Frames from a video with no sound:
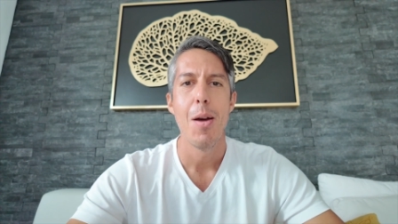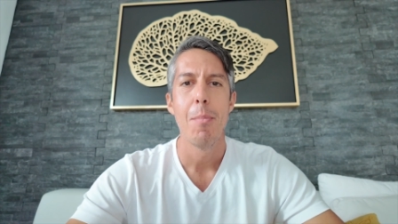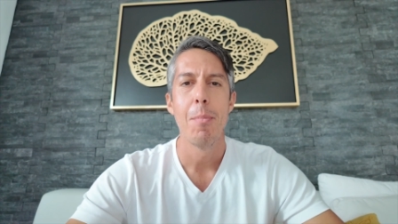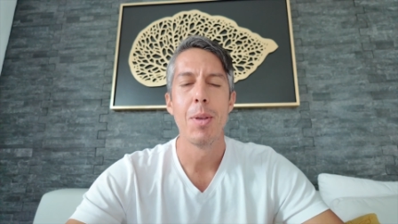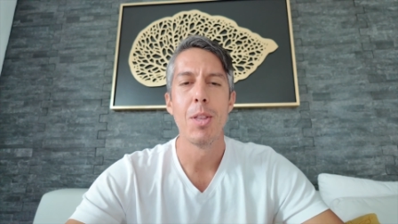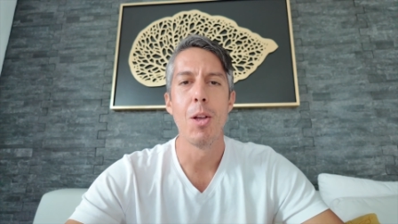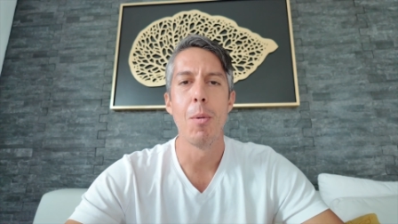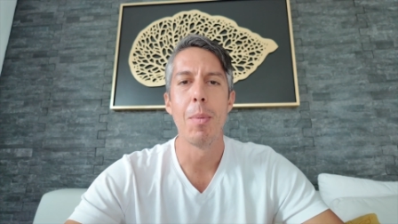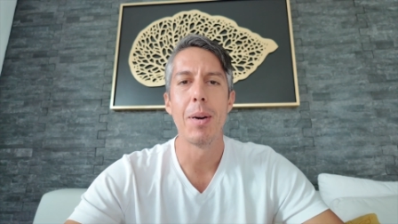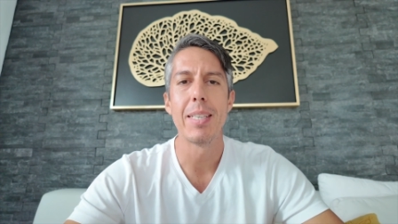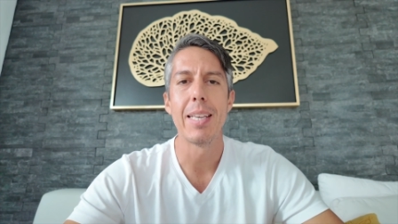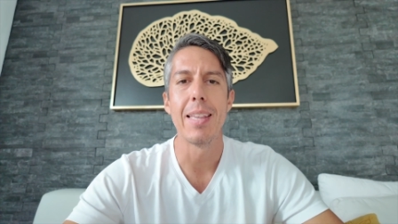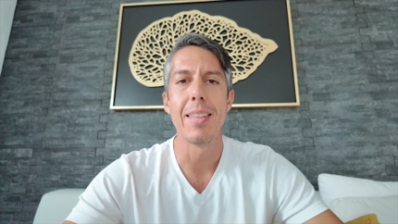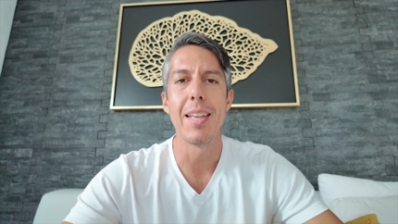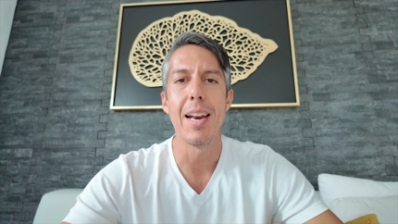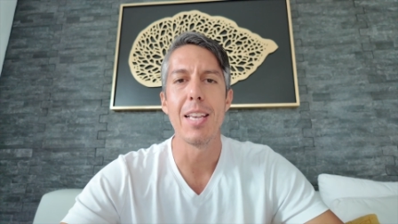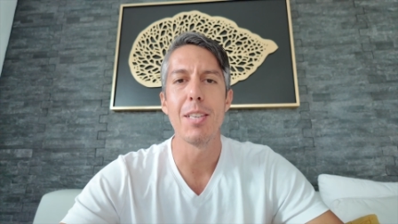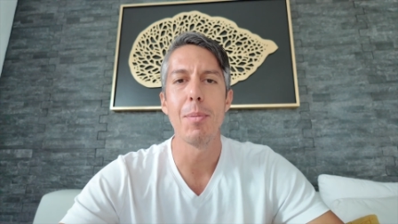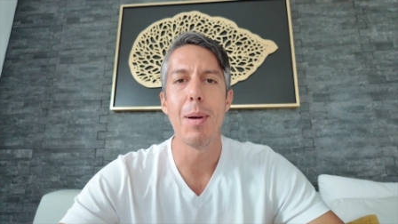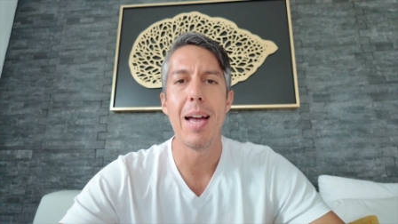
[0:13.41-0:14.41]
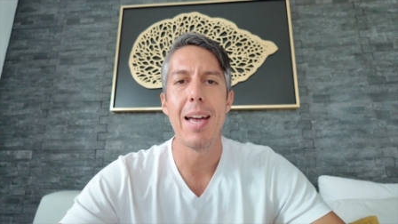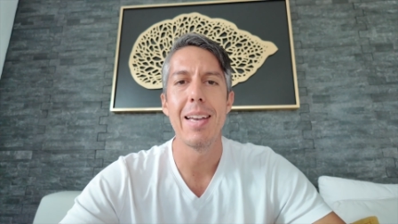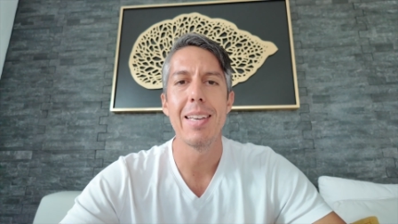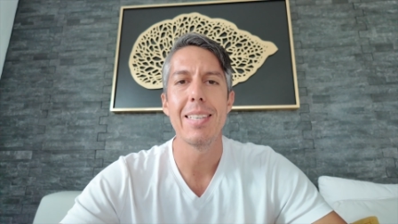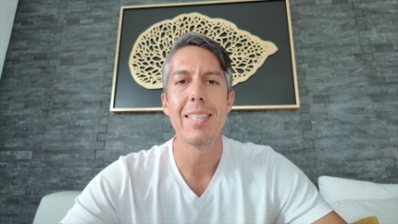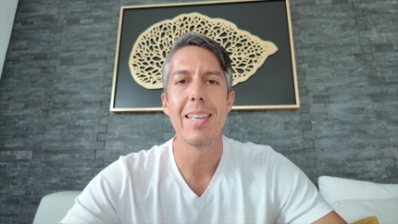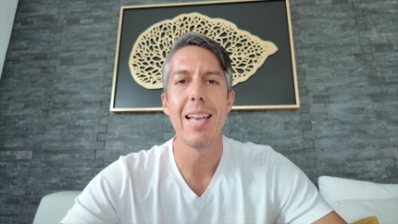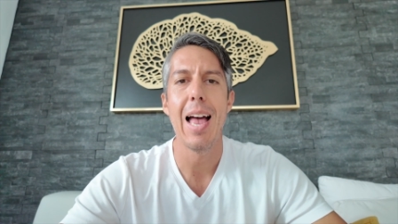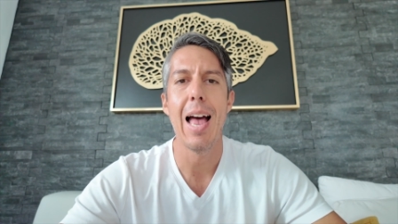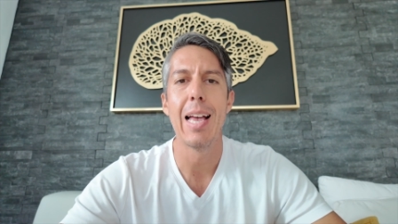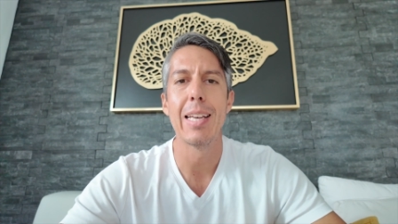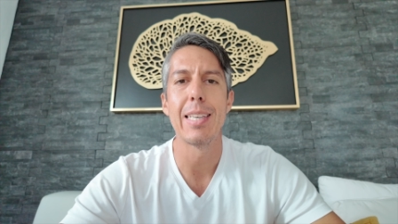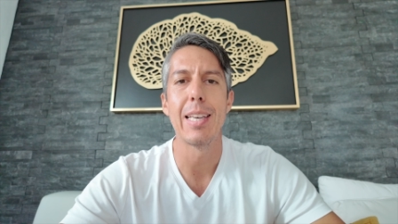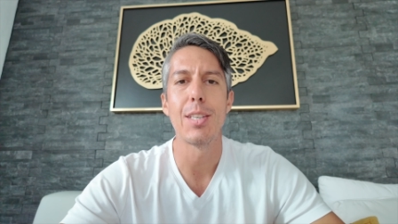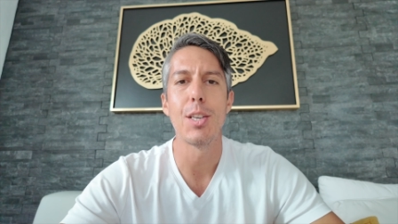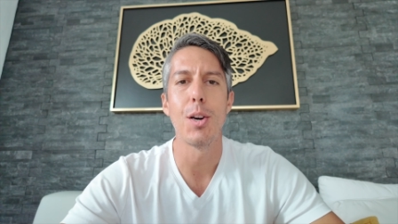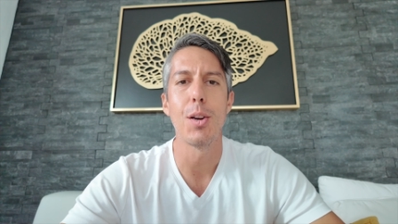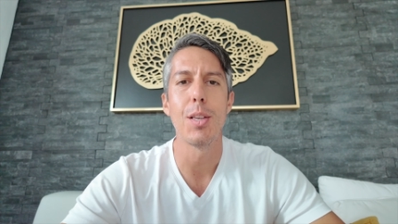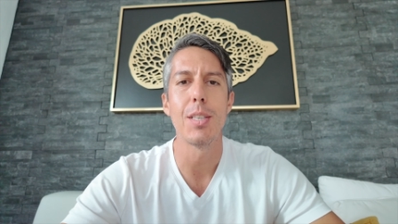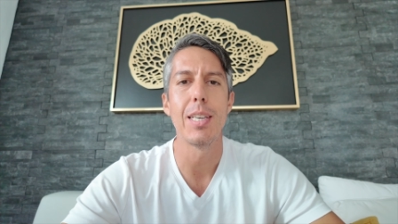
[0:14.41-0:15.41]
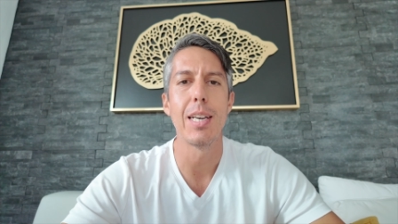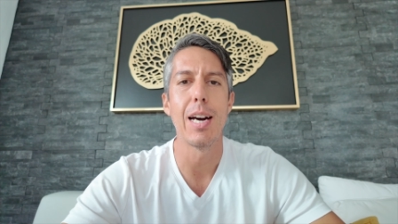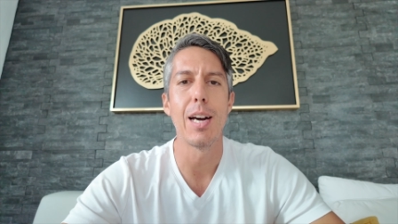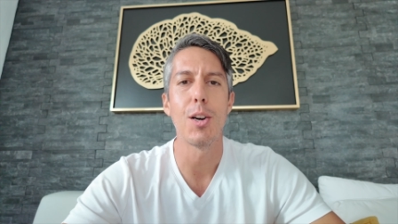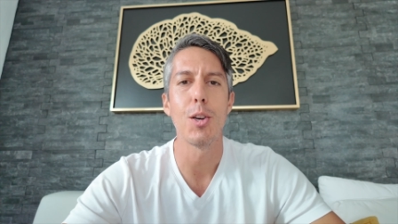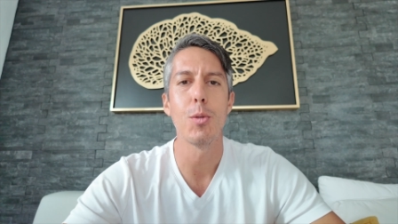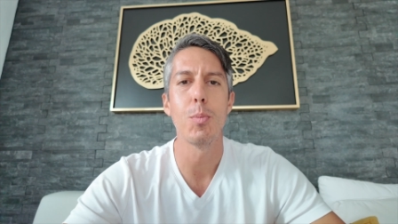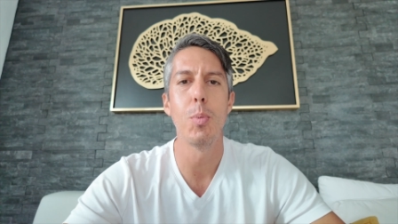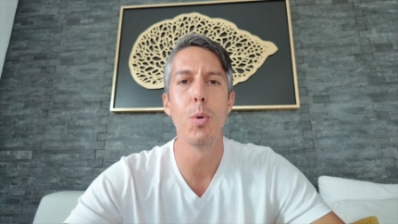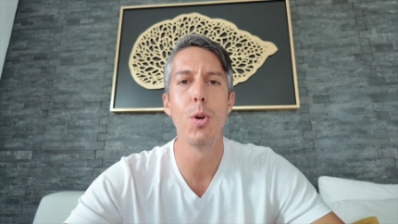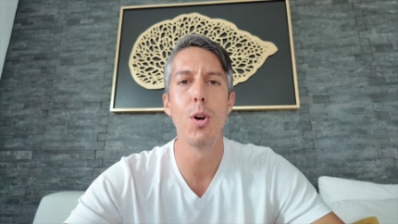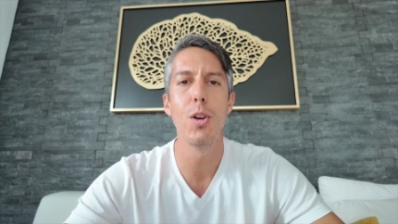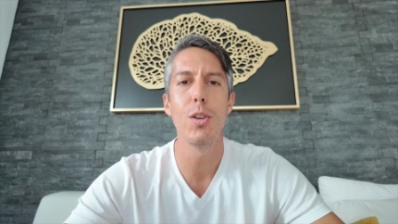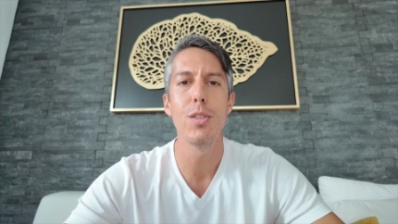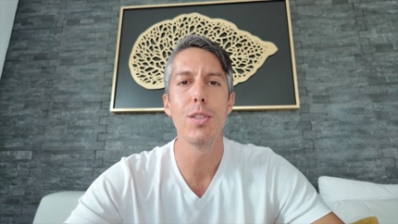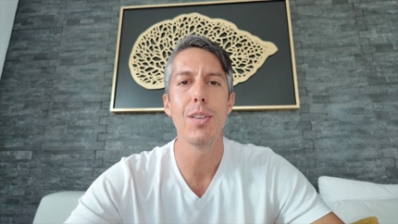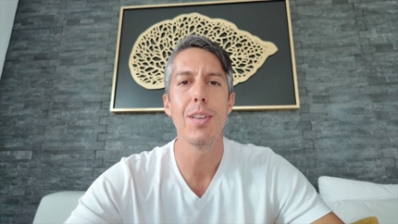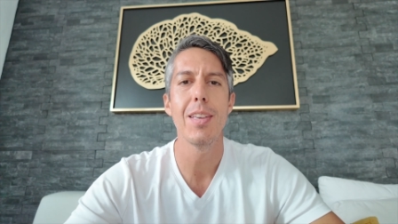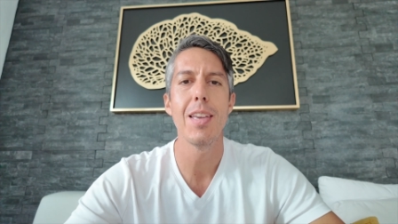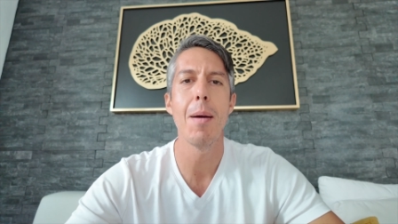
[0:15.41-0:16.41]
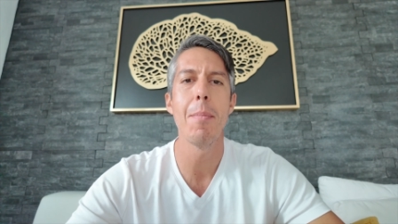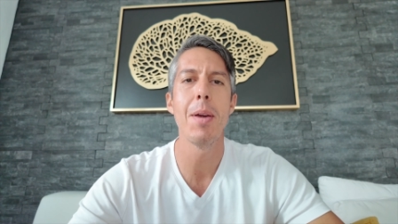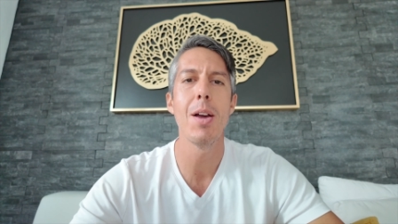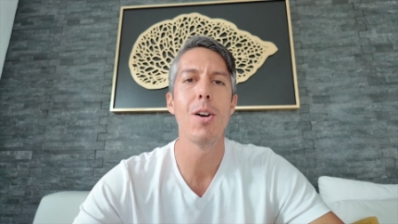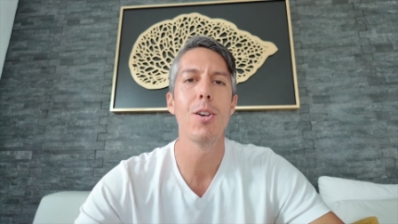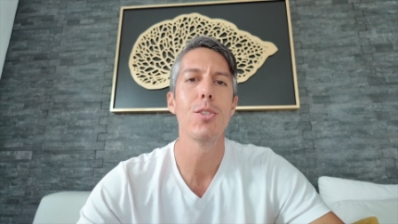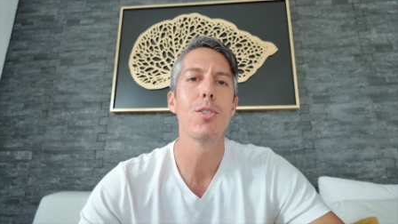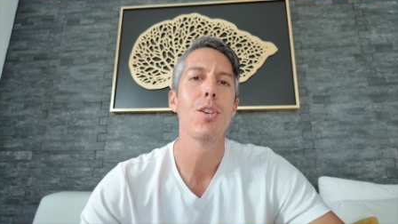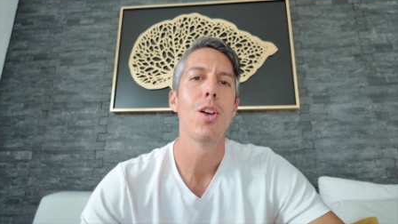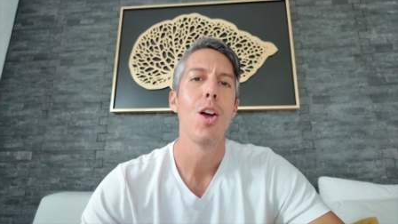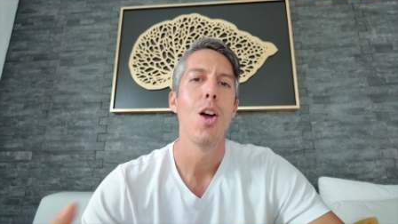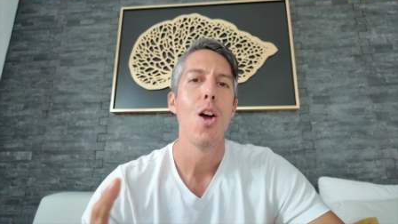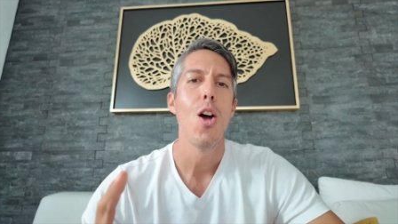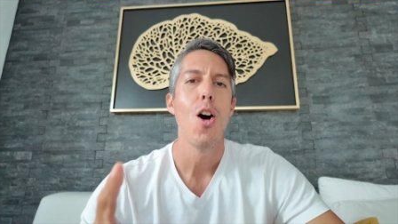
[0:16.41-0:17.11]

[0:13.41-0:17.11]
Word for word: Mi nombre es Andrés Baez, asesor de cigarros puros y amigos,